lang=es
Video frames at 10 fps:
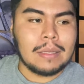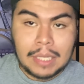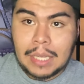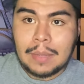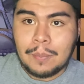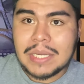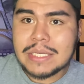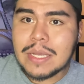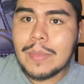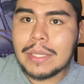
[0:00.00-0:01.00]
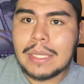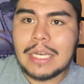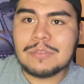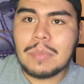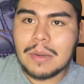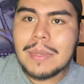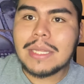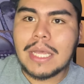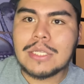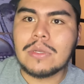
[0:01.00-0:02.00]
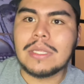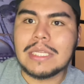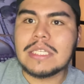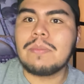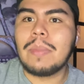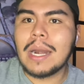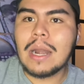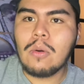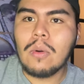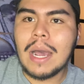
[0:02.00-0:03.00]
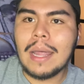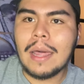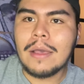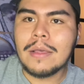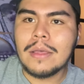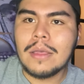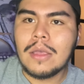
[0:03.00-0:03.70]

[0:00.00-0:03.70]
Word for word: que precisamente les permite eso, anticipar la jugada